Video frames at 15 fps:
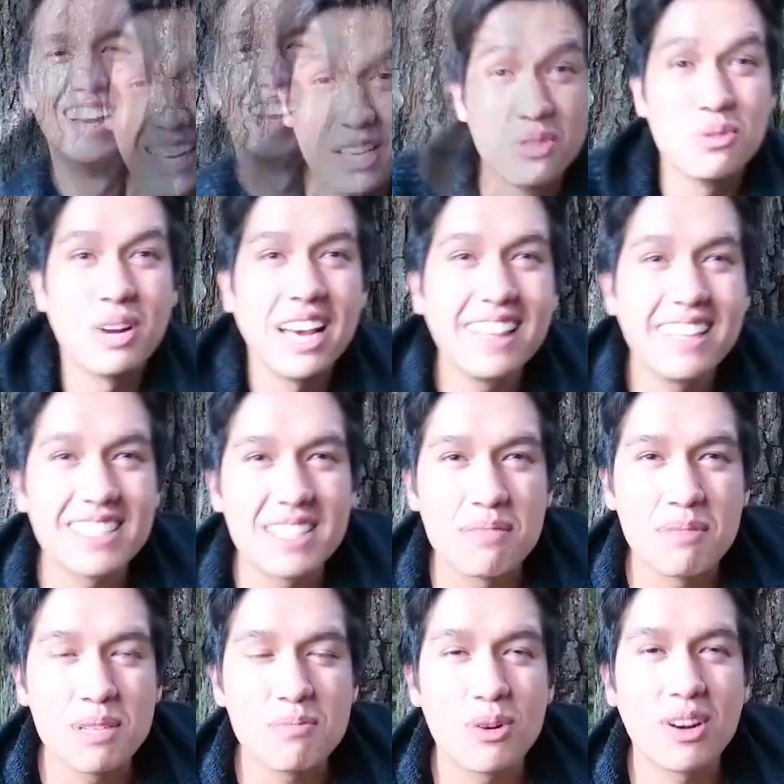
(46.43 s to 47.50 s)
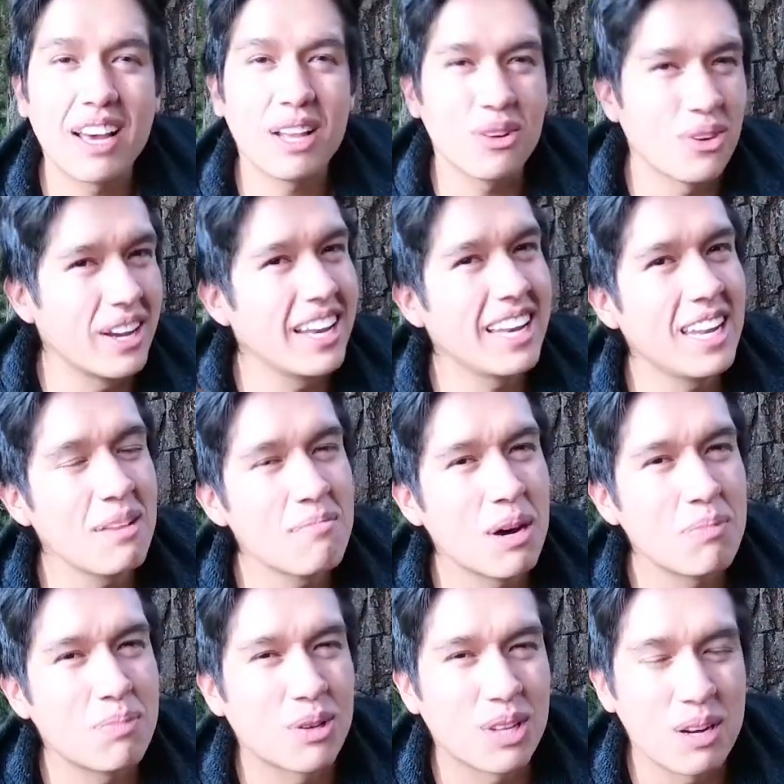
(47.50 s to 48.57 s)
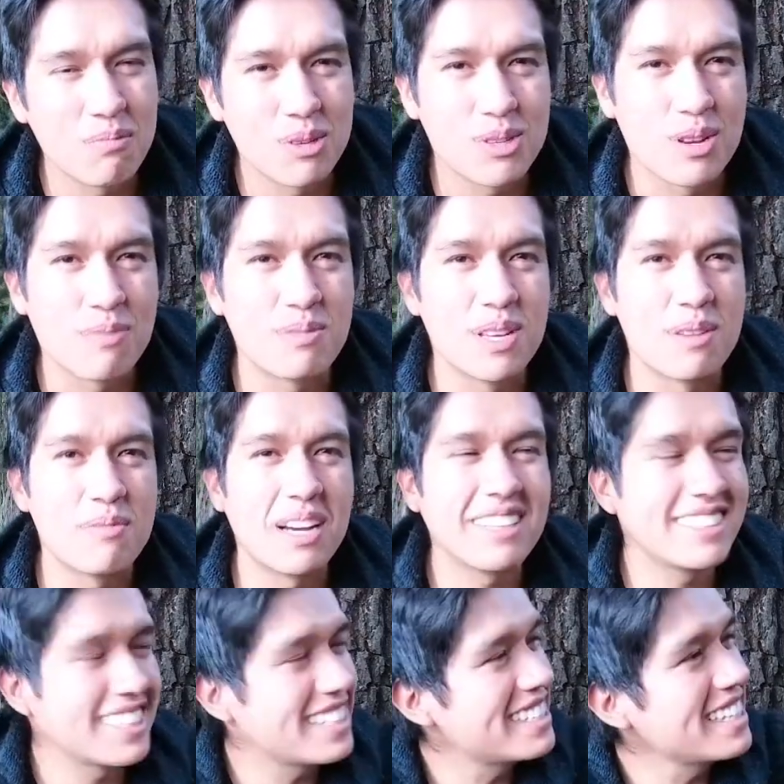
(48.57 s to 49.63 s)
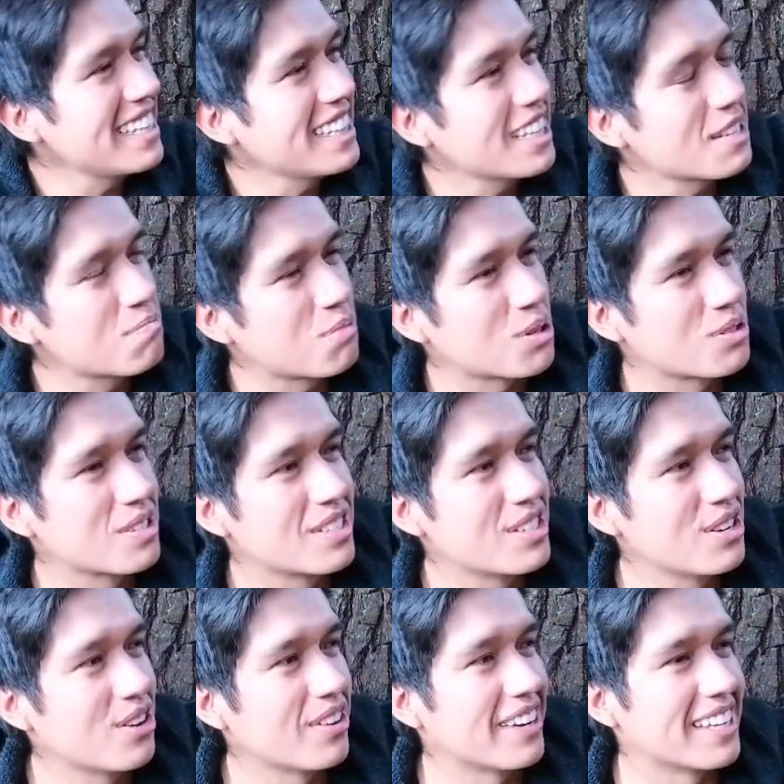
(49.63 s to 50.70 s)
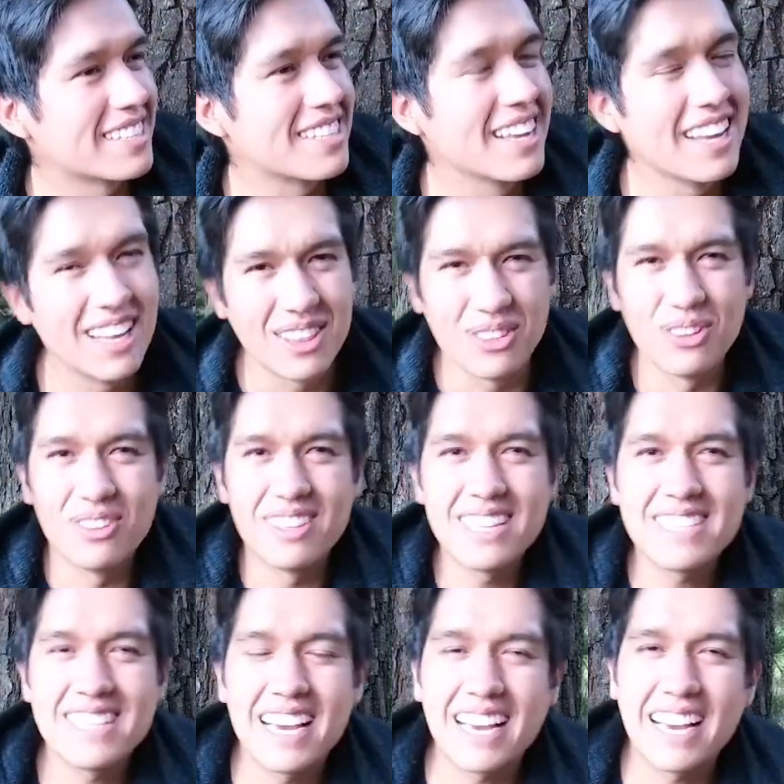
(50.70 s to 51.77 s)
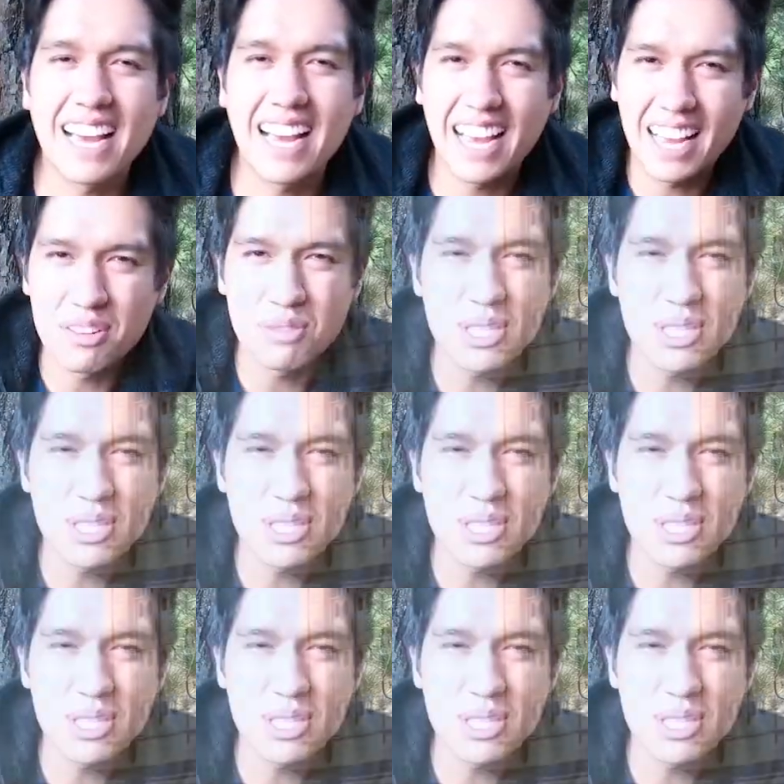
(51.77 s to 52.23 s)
Y durante este mes morado en Lima podremos observar distintas procesiones donde sacan a